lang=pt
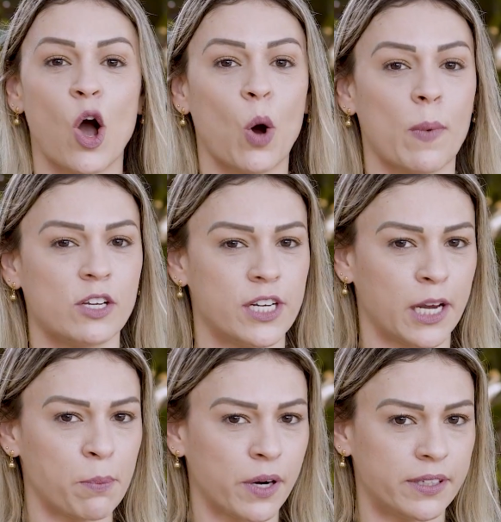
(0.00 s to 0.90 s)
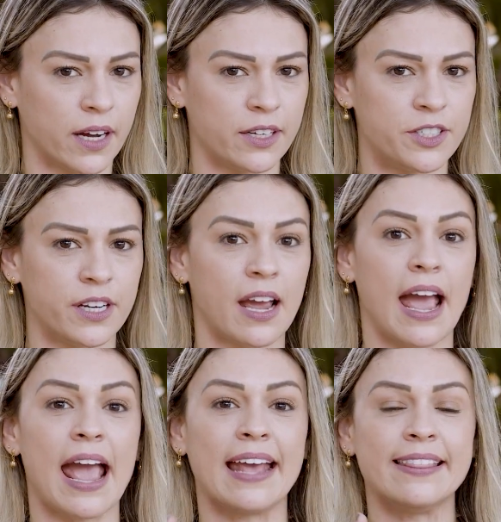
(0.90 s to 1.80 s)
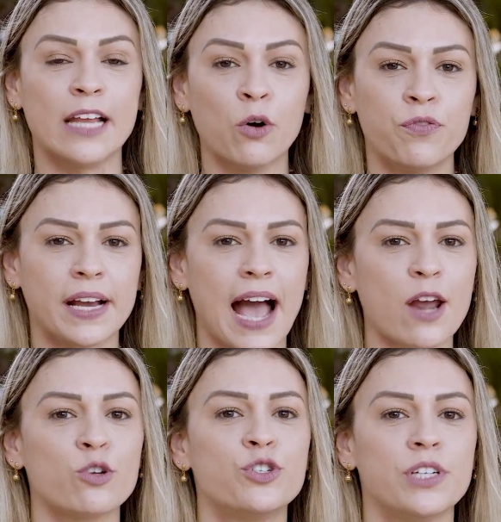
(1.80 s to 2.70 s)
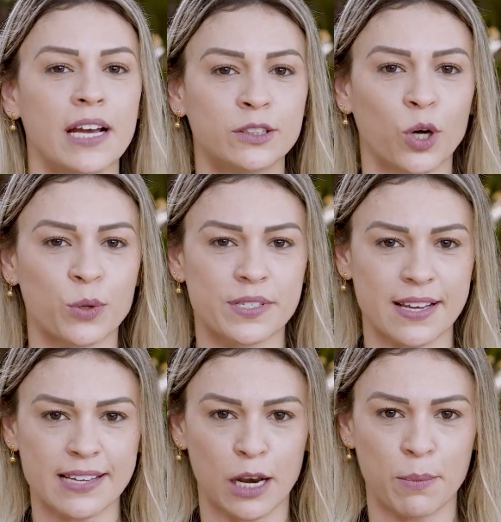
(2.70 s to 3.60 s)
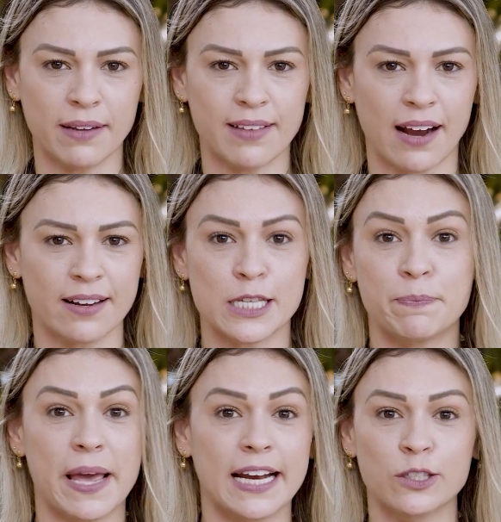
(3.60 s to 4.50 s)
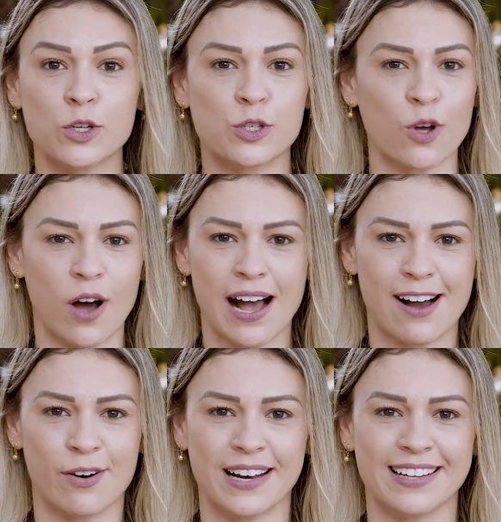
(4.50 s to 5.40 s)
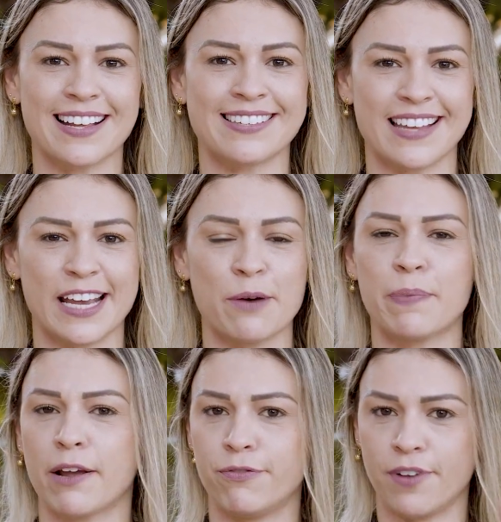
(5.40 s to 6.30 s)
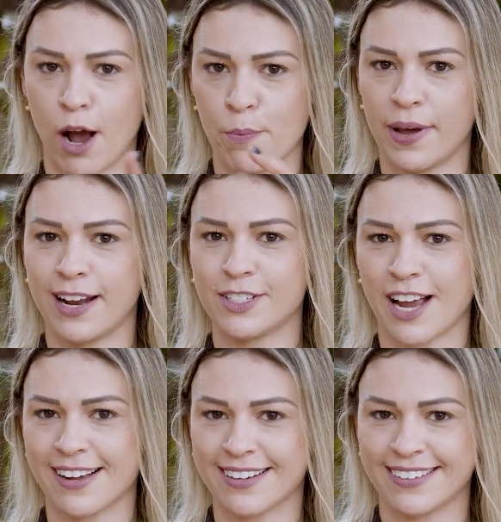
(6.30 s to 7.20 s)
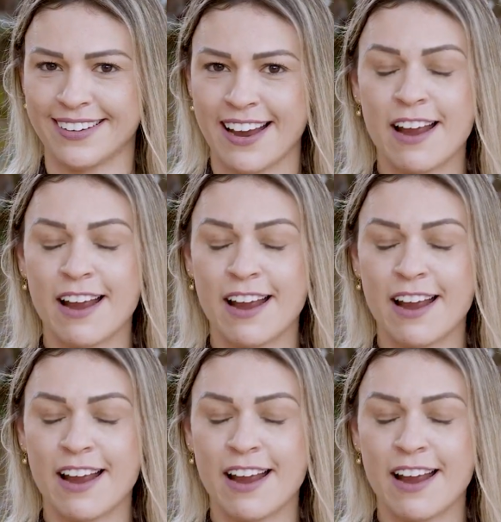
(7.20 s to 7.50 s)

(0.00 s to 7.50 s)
Uma dica importante é não ficar o dia todo sem se alimentar, esperando só a hora da ceia para enfiar o pé na jaca.